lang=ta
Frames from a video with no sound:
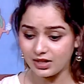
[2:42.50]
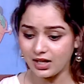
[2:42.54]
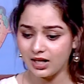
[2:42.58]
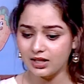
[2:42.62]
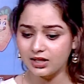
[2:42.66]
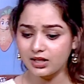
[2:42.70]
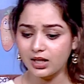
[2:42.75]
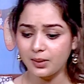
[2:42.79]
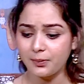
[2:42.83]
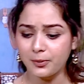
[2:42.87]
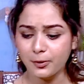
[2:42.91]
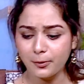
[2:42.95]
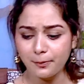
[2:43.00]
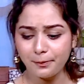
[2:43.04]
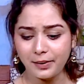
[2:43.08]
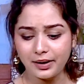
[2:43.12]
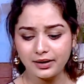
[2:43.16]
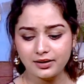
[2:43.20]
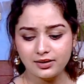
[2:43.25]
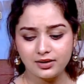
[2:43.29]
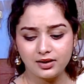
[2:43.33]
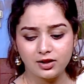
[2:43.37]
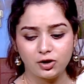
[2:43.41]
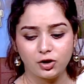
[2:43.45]
அதுக்கப்புறம்
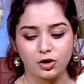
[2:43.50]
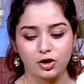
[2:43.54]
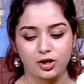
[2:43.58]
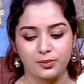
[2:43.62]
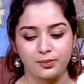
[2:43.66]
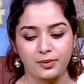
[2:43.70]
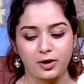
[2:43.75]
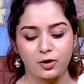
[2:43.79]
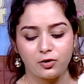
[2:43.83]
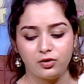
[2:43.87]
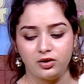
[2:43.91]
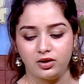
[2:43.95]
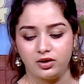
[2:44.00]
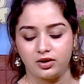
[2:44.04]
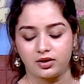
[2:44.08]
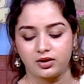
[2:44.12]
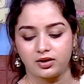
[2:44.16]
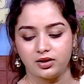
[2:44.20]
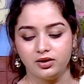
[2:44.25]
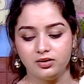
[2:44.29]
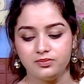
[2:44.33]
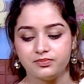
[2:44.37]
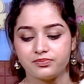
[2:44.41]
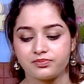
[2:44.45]
பட்டையோட பவுடர்
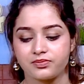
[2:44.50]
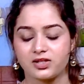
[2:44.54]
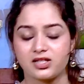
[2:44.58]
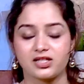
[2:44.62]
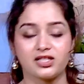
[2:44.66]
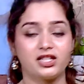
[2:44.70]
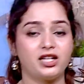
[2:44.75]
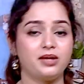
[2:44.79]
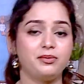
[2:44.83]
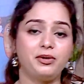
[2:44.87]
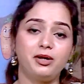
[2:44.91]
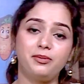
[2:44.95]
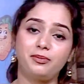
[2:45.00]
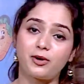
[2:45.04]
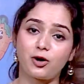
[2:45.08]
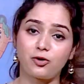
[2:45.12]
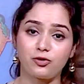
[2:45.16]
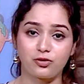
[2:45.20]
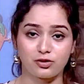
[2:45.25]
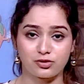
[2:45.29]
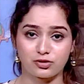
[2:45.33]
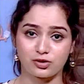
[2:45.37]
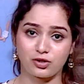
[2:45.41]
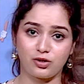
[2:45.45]
இருக்குது சினமன்
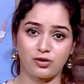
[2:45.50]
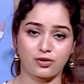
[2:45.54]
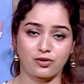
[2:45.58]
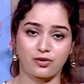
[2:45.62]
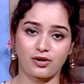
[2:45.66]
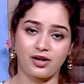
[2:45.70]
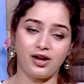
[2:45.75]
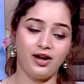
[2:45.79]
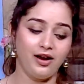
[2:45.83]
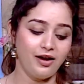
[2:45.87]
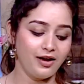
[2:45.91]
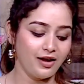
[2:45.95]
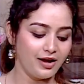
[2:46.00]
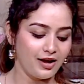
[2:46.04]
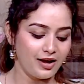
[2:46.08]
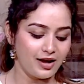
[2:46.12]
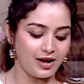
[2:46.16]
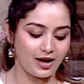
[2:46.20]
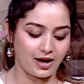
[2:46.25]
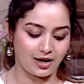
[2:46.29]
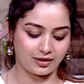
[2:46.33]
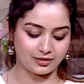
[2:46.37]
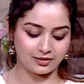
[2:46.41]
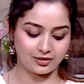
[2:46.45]
பவுடர் சொல்லுறோம் இல்லையா
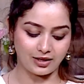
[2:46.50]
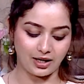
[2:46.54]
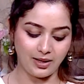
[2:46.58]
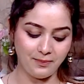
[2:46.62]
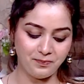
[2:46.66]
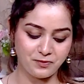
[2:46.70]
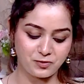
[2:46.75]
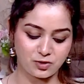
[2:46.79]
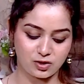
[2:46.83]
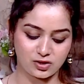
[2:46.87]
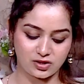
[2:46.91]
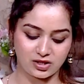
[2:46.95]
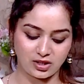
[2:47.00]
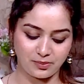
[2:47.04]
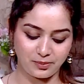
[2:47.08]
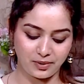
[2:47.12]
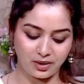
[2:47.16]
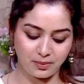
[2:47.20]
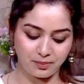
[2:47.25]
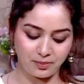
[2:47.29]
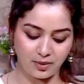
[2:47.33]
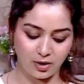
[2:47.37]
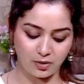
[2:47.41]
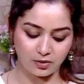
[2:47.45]
அதுதான் ஸோ
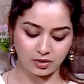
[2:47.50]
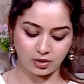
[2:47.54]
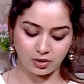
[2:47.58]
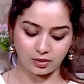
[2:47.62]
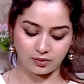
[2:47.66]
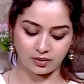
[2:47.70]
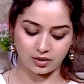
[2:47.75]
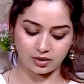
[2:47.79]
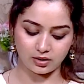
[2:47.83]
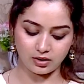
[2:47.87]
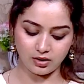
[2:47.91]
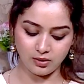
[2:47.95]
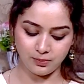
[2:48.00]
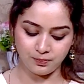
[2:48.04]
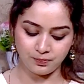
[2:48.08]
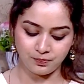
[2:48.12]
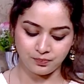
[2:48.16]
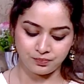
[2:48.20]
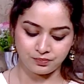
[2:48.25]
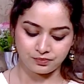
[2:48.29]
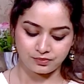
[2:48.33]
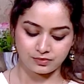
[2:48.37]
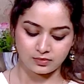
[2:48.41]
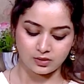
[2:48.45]
சினமன் பவுடர் வந்து
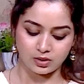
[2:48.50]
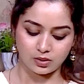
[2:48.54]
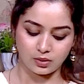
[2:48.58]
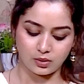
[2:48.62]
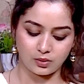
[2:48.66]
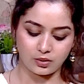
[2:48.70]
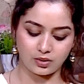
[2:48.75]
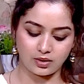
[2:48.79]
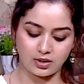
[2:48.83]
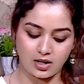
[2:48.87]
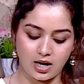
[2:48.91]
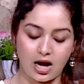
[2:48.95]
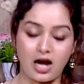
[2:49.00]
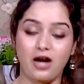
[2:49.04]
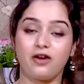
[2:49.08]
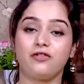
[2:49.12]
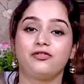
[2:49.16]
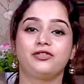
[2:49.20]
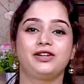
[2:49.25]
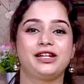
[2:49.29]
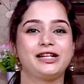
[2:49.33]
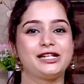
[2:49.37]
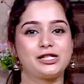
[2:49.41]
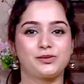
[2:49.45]
ஒரு
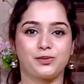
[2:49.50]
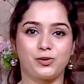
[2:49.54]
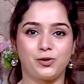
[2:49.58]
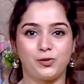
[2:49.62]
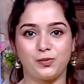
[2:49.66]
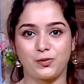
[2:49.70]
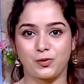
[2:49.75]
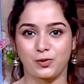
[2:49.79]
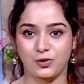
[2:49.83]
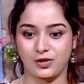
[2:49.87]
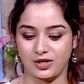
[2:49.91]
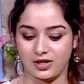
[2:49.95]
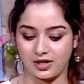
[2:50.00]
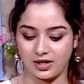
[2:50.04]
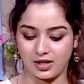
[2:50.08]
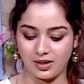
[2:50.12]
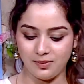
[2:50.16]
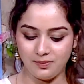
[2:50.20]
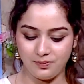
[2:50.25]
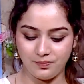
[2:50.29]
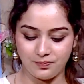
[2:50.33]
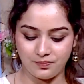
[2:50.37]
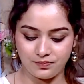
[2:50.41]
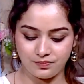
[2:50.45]
ஹாஃப் டீஸ்பூன்
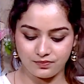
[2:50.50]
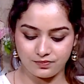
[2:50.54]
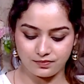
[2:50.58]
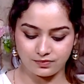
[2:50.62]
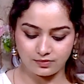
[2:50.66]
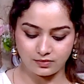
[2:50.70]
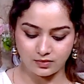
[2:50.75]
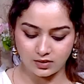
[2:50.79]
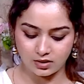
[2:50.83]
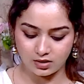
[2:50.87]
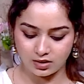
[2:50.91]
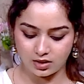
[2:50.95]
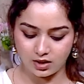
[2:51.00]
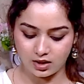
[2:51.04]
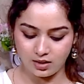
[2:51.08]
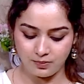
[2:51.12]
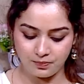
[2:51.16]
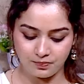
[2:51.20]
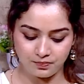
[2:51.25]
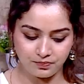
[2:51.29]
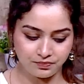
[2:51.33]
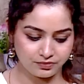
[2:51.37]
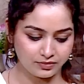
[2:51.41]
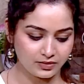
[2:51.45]
போட்டுக்கலாம் ஓகே
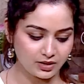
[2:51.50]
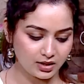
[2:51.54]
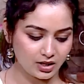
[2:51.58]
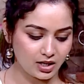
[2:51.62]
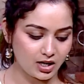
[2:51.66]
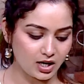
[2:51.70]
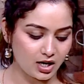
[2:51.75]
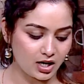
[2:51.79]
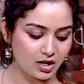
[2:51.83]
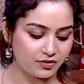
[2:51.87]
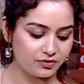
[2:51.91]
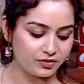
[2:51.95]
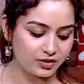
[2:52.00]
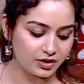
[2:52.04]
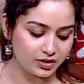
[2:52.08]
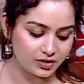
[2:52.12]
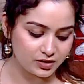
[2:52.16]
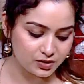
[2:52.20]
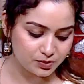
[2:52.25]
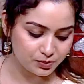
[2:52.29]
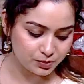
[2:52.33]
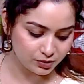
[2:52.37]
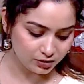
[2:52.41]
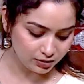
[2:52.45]
ஹாஃப்
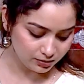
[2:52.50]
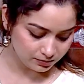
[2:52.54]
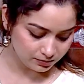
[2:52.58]
டீஸ்பூன்